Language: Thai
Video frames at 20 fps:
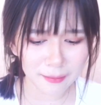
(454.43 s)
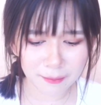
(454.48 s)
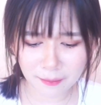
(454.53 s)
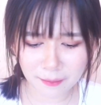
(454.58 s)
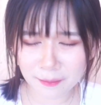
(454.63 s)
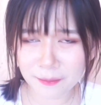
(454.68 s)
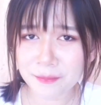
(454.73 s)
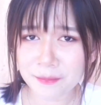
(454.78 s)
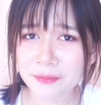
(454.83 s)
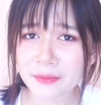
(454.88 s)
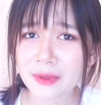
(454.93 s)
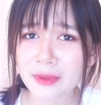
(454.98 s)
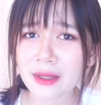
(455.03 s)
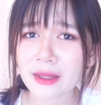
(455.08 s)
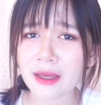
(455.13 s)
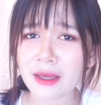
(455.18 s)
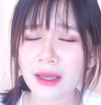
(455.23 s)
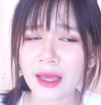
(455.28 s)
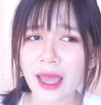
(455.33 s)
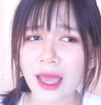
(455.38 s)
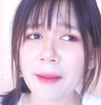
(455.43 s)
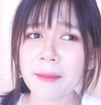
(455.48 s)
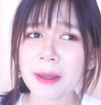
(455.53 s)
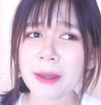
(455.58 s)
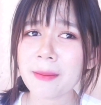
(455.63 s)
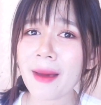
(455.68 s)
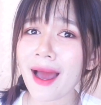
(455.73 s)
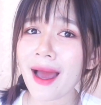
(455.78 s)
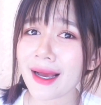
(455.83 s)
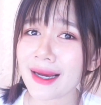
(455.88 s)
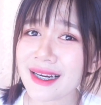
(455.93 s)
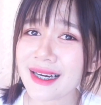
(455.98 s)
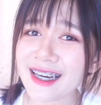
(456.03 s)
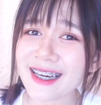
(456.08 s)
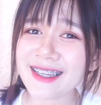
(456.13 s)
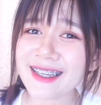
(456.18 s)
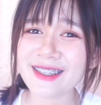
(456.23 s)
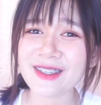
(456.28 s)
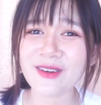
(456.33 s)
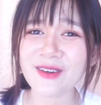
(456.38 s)
มให้มันมากขึ้
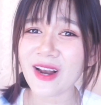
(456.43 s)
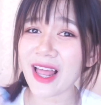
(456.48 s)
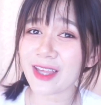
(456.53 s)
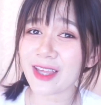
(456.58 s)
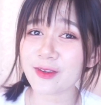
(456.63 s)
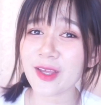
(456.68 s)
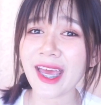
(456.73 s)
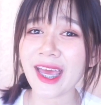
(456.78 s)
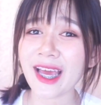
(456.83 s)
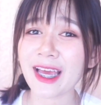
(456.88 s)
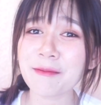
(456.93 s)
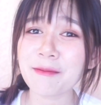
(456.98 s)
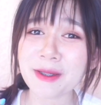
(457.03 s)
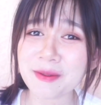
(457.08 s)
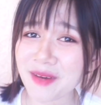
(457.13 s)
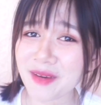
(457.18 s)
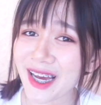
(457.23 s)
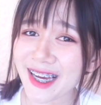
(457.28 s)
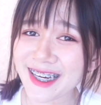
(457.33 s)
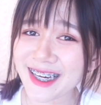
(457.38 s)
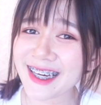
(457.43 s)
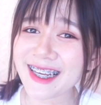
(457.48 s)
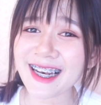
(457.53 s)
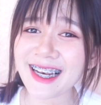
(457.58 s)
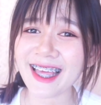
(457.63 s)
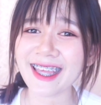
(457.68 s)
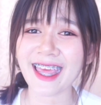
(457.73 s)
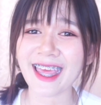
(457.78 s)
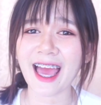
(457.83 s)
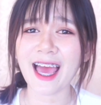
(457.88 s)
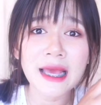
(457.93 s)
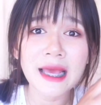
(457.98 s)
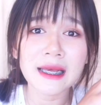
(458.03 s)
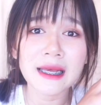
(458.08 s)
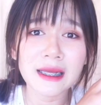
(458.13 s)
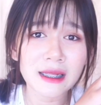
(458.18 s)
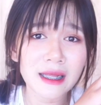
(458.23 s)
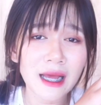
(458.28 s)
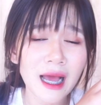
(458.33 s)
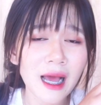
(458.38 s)
นดูแลตัวเองให้มันมากขึ้นอะไรเงี้ย
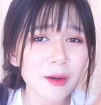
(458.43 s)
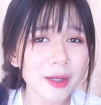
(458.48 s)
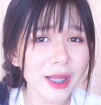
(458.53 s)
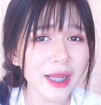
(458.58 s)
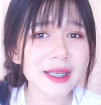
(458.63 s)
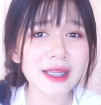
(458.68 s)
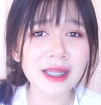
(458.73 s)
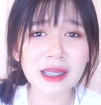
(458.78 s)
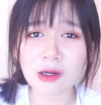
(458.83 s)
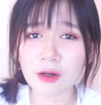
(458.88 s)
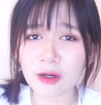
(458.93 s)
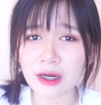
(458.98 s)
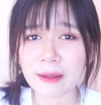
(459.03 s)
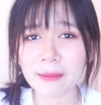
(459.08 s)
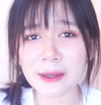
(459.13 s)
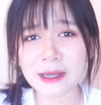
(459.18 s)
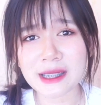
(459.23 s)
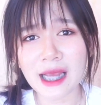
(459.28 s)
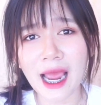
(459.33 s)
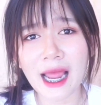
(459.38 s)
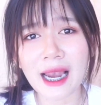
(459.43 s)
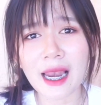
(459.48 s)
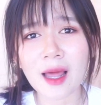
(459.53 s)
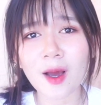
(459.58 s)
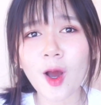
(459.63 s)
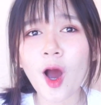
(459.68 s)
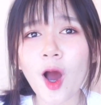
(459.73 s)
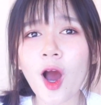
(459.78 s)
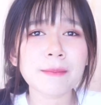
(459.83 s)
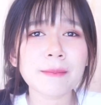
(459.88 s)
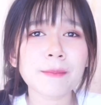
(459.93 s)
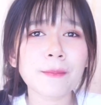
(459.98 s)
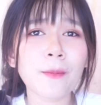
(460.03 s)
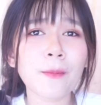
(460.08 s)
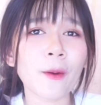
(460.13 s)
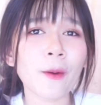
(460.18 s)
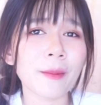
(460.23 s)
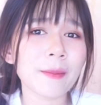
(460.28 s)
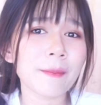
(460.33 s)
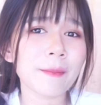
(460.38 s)
เอาเทคนิคของเนยไปใช้แล้วก็
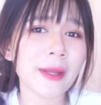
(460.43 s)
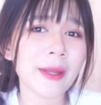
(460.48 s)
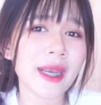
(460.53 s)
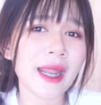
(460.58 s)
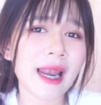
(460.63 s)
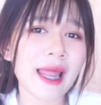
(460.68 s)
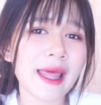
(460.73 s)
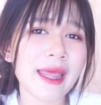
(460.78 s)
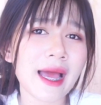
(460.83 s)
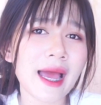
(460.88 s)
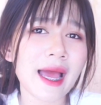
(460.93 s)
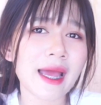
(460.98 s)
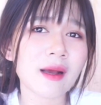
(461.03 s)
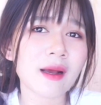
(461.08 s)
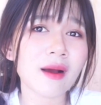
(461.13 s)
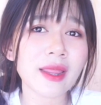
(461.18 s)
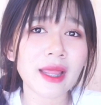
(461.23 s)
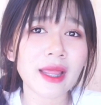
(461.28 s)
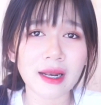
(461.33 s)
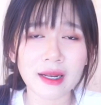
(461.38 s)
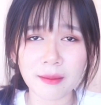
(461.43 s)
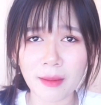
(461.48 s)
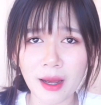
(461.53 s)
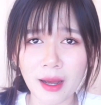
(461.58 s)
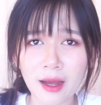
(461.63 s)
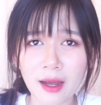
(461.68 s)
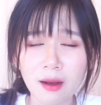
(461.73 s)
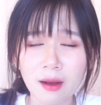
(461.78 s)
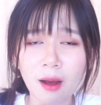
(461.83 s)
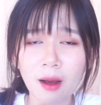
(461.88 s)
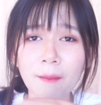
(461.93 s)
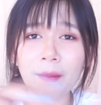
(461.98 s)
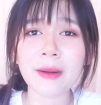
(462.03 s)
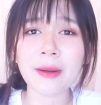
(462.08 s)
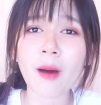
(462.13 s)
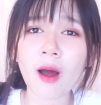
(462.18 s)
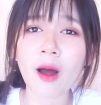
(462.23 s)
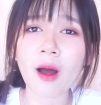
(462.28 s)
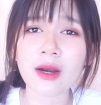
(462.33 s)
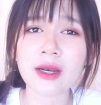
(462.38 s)
ผลมันเป็นอะไรยังไงก็อย่าลืมมาคอมเมน
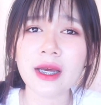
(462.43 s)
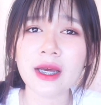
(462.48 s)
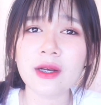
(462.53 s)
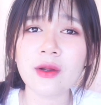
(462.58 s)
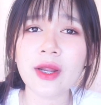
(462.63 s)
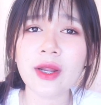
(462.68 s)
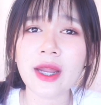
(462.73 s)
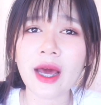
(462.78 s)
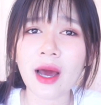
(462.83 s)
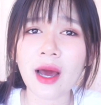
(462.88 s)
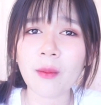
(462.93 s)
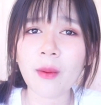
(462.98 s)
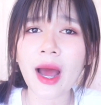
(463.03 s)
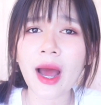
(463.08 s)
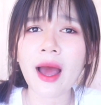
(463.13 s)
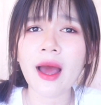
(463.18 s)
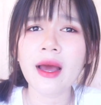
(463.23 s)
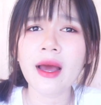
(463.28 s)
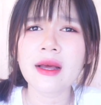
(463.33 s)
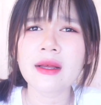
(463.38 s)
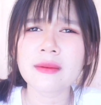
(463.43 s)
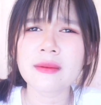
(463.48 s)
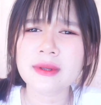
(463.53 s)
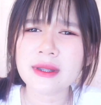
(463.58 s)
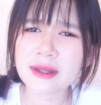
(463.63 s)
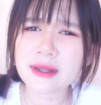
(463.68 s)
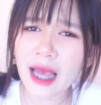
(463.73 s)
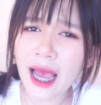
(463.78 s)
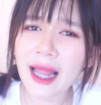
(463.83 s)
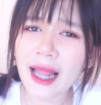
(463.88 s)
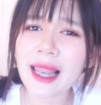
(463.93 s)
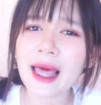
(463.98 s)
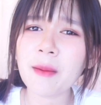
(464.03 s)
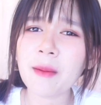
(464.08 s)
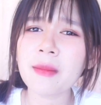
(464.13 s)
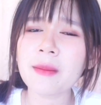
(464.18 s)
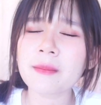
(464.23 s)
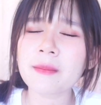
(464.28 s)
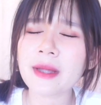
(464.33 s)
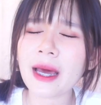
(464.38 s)
ต์บอกเนยด้วยนะคะว่าใช้แล้ว
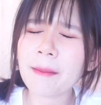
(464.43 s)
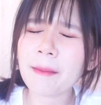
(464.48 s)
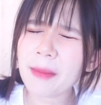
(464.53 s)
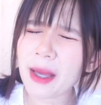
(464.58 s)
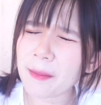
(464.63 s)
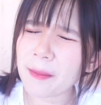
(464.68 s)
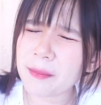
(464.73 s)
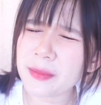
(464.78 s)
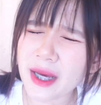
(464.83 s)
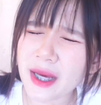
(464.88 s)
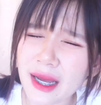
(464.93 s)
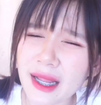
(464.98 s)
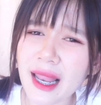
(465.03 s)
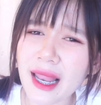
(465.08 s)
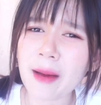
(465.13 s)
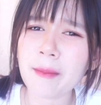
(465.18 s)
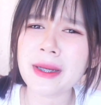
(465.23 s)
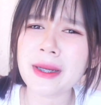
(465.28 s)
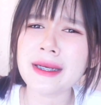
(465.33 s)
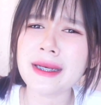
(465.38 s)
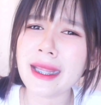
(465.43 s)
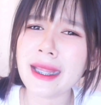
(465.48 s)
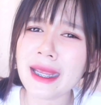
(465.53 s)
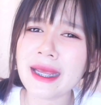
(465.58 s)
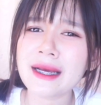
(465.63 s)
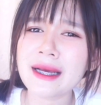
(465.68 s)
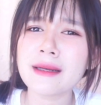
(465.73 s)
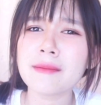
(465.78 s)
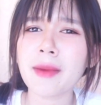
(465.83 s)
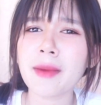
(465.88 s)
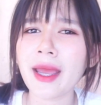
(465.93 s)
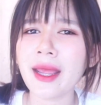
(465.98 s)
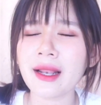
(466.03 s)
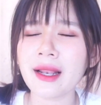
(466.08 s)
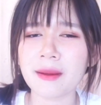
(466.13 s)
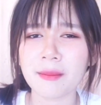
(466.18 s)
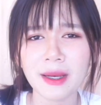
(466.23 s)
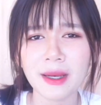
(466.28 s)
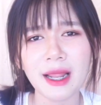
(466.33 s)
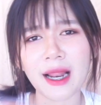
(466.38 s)
ทำแบบเนยแล้วมันดีขึ้นไหมห
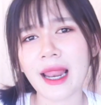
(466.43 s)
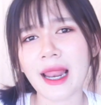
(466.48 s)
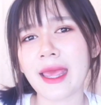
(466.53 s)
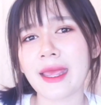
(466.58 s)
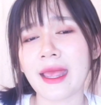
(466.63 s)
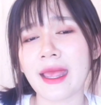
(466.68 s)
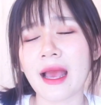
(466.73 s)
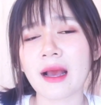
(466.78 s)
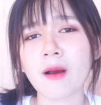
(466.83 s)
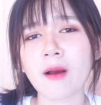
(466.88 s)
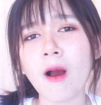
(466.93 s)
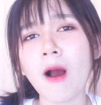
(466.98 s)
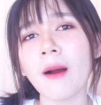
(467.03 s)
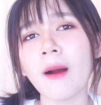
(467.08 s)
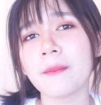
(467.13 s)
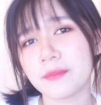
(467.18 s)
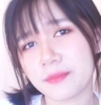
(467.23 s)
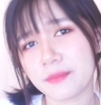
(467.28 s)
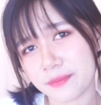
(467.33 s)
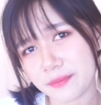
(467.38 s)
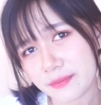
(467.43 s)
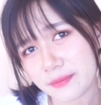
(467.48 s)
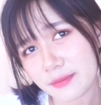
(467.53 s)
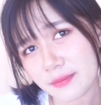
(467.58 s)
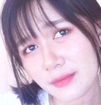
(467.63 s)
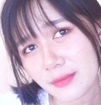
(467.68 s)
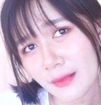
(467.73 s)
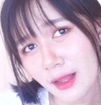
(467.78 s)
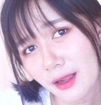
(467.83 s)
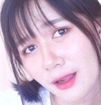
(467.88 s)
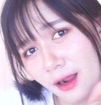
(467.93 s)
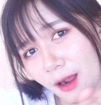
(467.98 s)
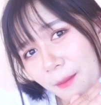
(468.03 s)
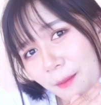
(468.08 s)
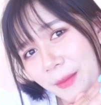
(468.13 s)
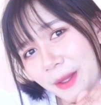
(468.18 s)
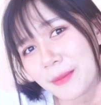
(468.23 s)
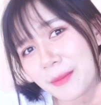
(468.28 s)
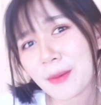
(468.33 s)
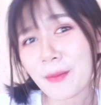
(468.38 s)
รือมันอะไรเงี้ยก็คอม
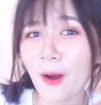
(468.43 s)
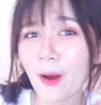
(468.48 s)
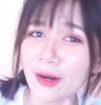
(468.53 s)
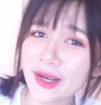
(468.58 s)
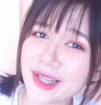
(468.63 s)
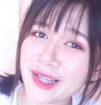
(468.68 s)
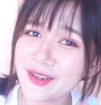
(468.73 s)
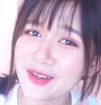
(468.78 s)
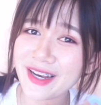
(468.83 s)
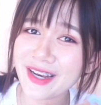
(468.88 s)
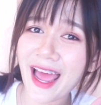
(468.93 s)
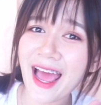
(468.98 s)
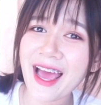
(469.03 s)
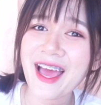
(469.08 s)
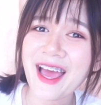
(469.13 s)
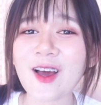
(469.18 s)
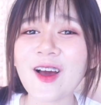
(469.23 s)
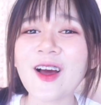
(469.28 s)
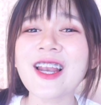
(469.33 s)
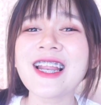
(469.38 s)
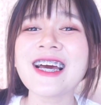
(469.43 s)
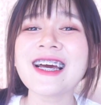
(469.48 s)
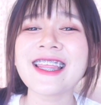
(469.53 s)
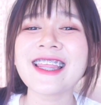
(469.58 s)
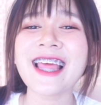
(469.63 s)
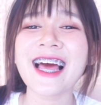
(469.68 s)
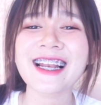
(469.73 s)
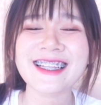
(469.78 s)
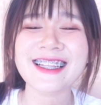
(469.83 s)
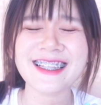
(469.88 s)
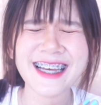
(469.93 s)
เมนต์มาบอกเนยด้วยนะก็เลยอย่า